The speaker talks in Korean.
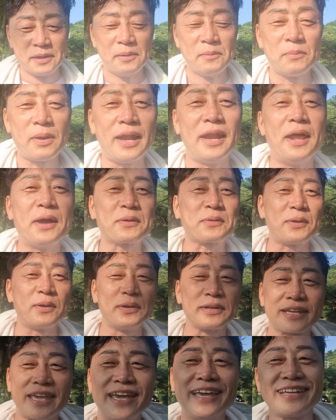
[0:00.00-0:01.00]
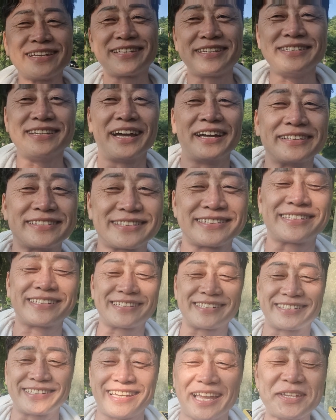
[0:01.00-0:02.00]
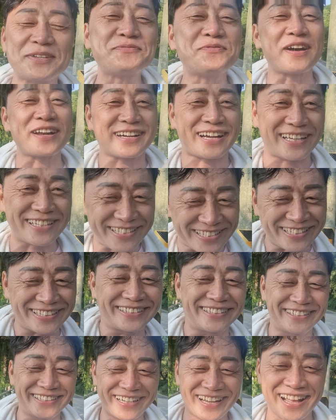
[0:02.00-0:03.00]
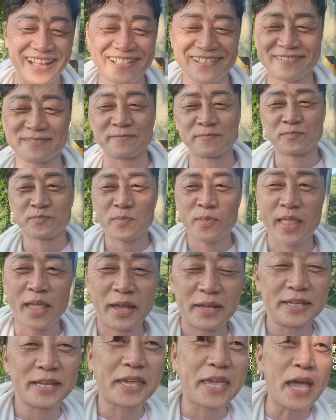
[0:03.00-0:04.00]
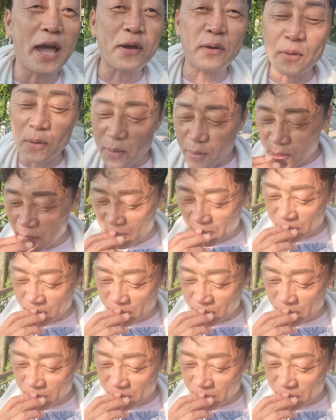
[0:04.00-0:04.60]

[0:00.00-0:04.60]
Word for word: 발라갖고 걔 진짜 자취방을 갔어. 근데 걔하고